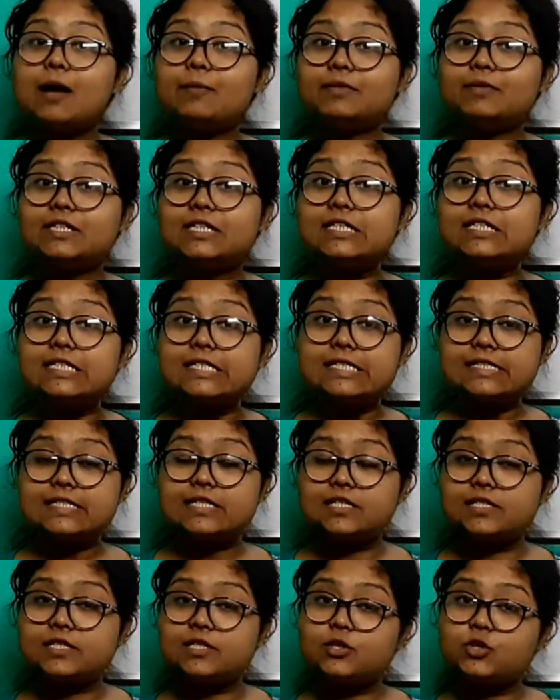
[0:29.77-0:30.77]
আমাদের
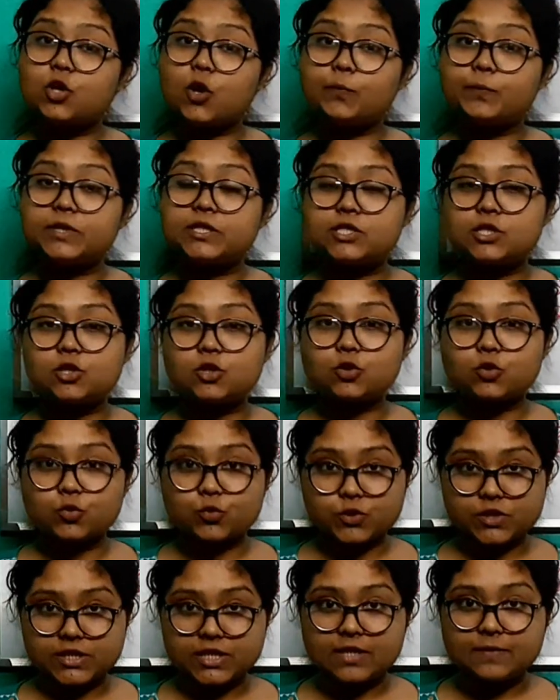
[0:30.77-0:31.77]
ডিসকাসের টপিক ছিল
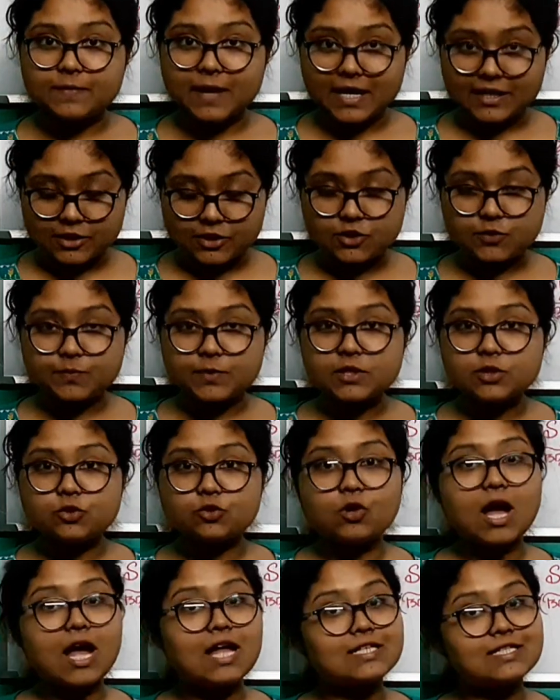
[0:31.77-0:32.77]
কোস্টাল ম্যানেজমেন্ট
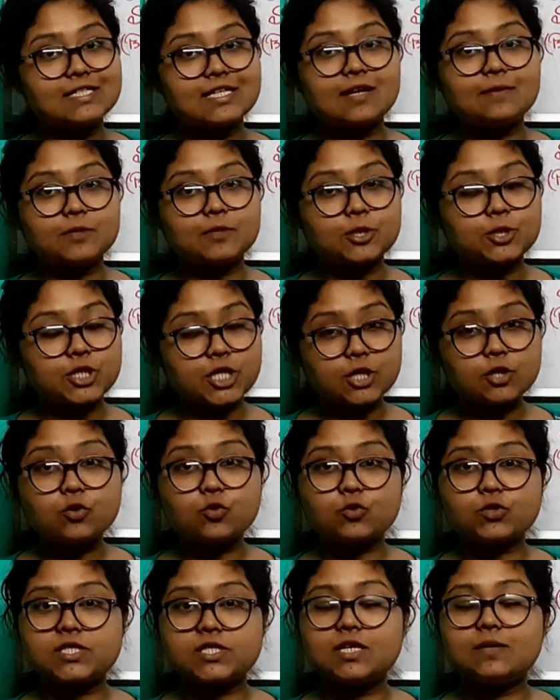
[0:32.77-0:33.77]
তো আজকে আমরা সেই
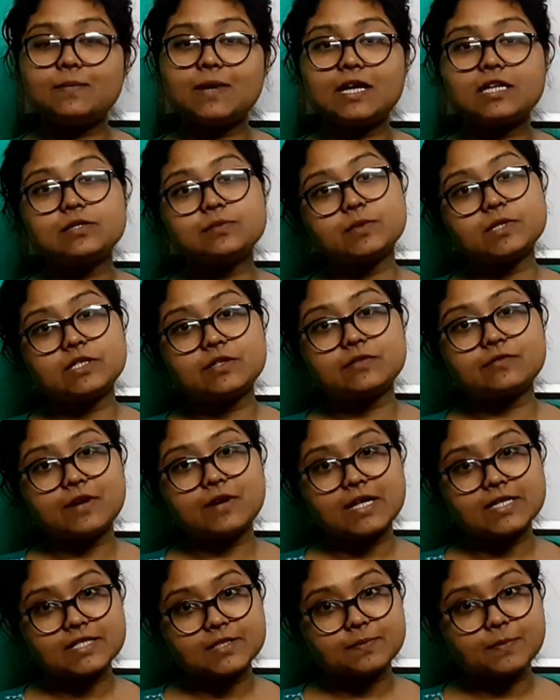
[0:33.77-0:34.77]
কোস্টাল ম্যানেজমেন্টের
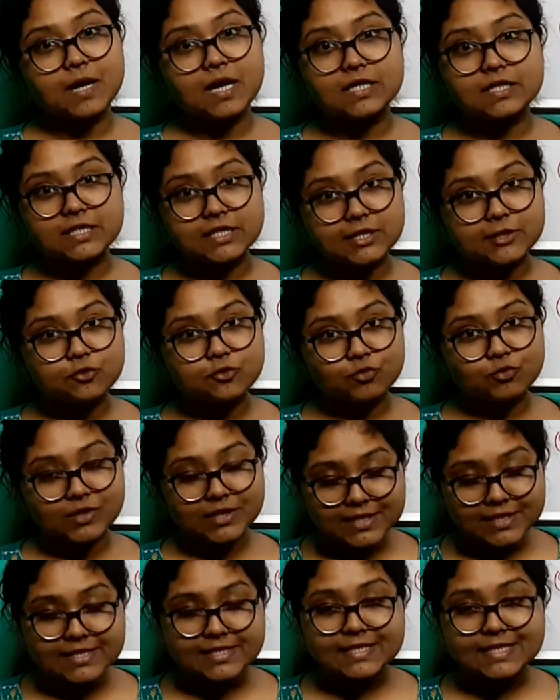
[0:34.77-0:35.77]
ফার্স্ট পার্ট নিয়ে
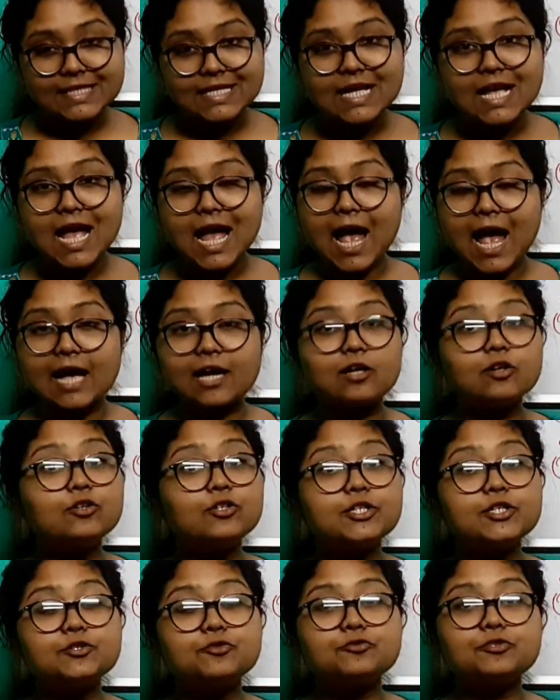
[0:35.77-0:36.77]
চলে এসেছি
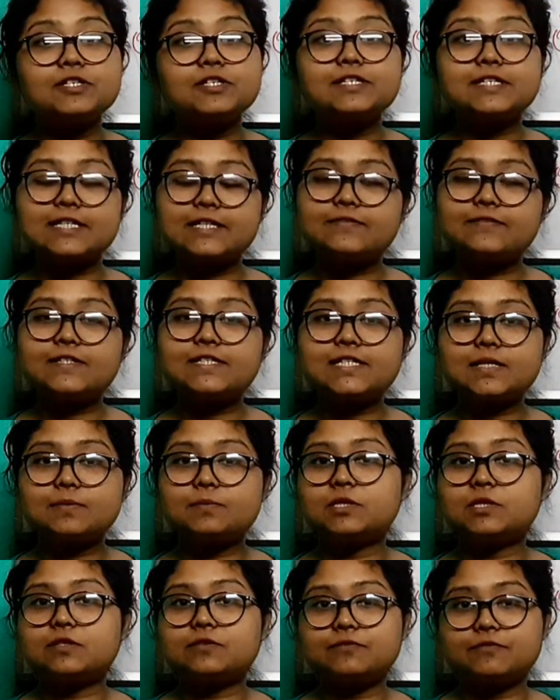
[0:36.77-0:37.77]
অ্যাকর্ডিং টু দ্য সিলেবাস
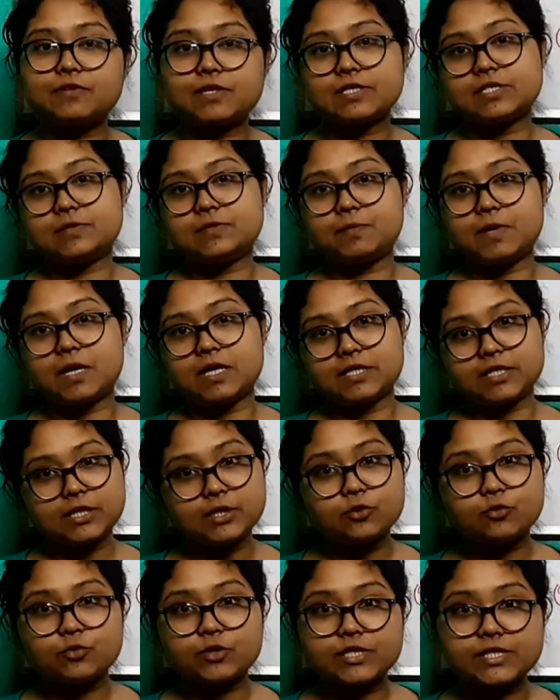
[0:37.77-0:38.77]
আমাদের ফার্স্ট
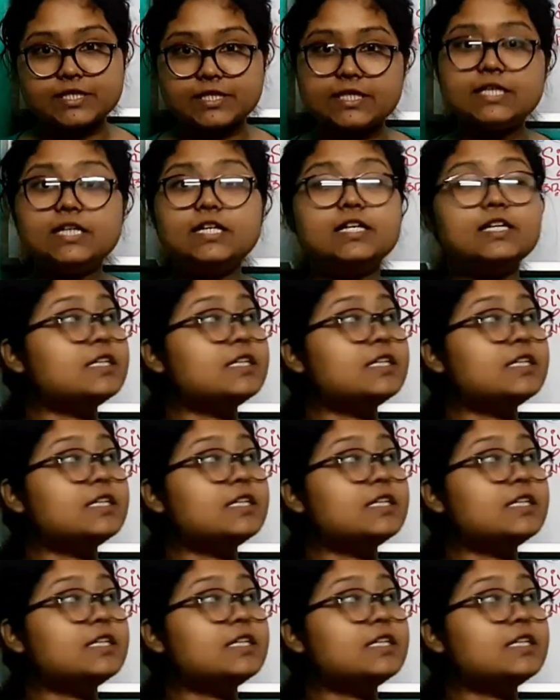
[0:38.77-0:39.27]
পার্টেই রয়েছে